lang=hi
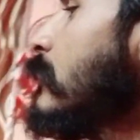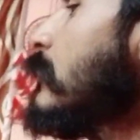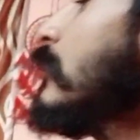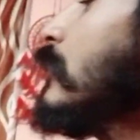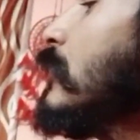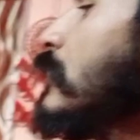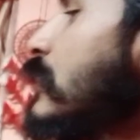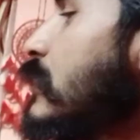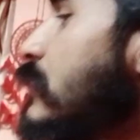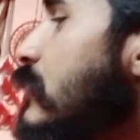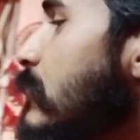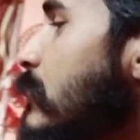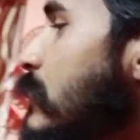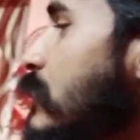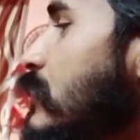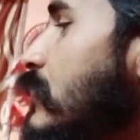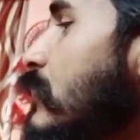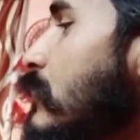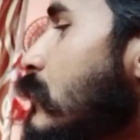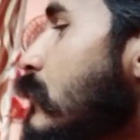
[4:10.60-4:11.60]
बहुत अच्छे
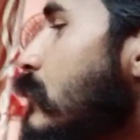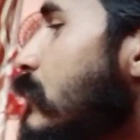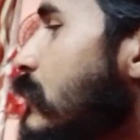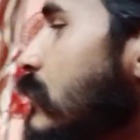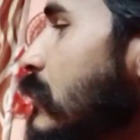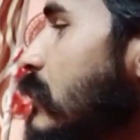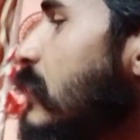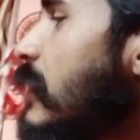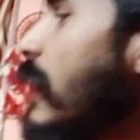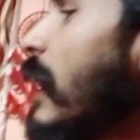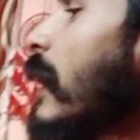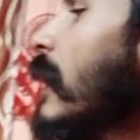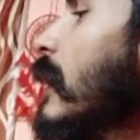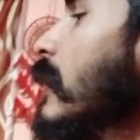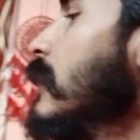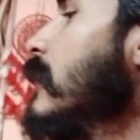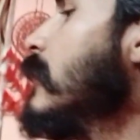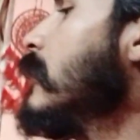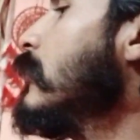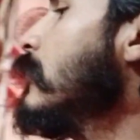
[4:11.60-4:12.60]
बच्चे ठीक है
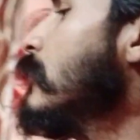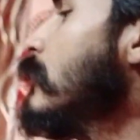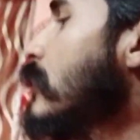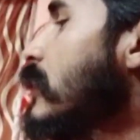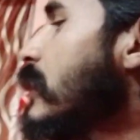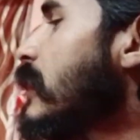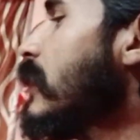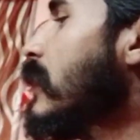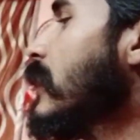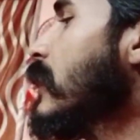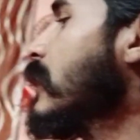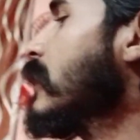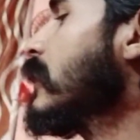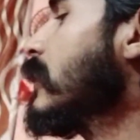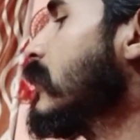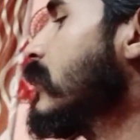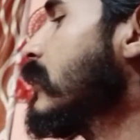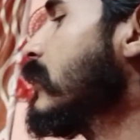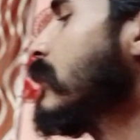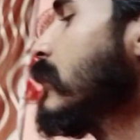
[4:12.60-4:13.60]
ओके
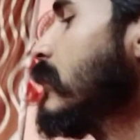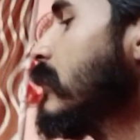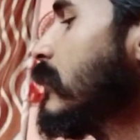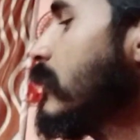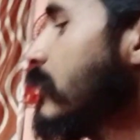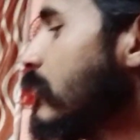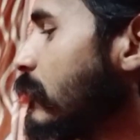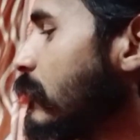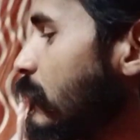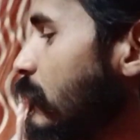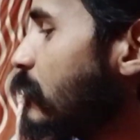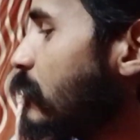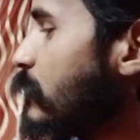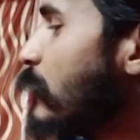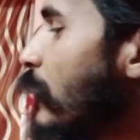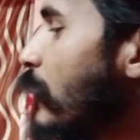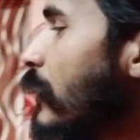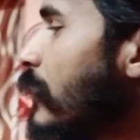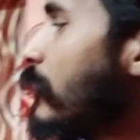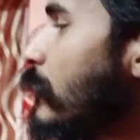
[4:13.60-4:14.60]
गुड
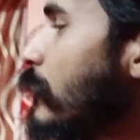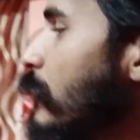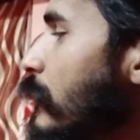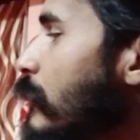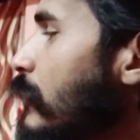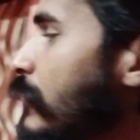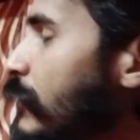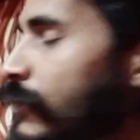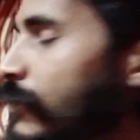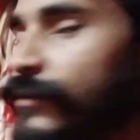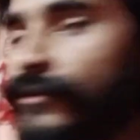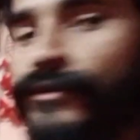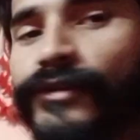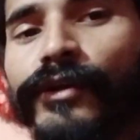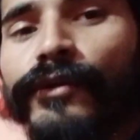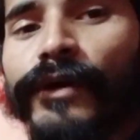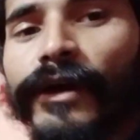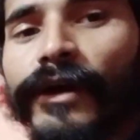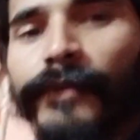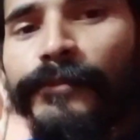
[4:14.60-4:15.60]
बॉय
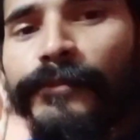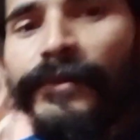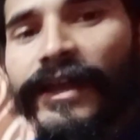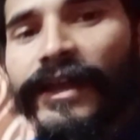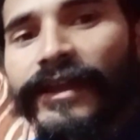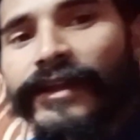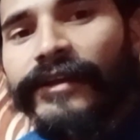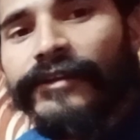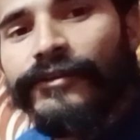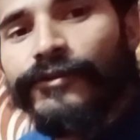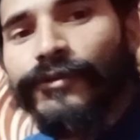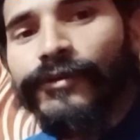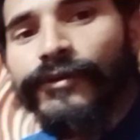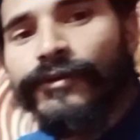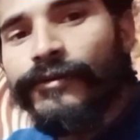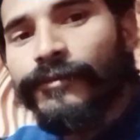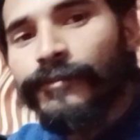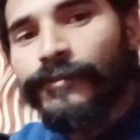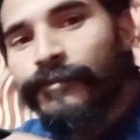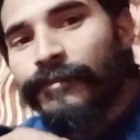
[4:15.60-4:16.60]
चलो अब बाय कर दो
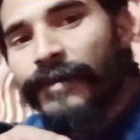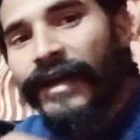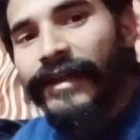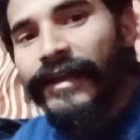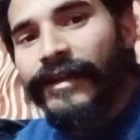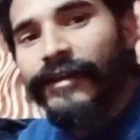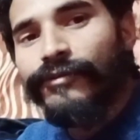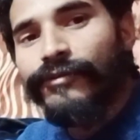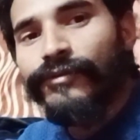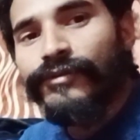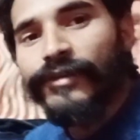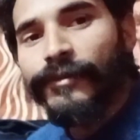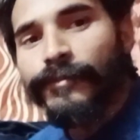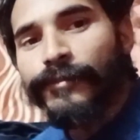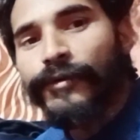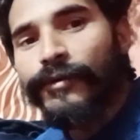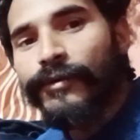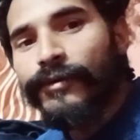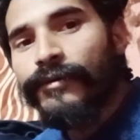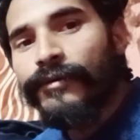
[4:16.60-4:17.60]
बाय कर दो
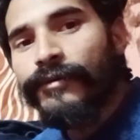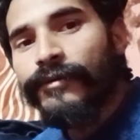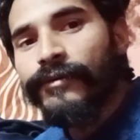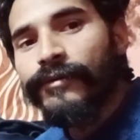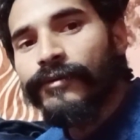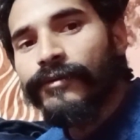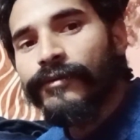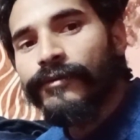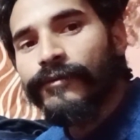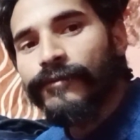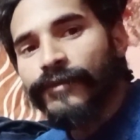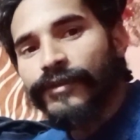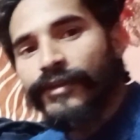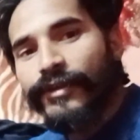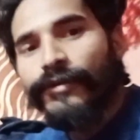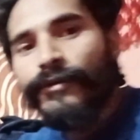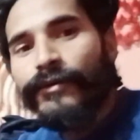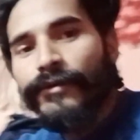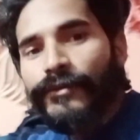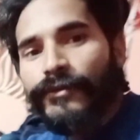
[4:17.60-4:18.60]
सबको वो
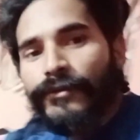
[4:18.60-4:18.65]
देखो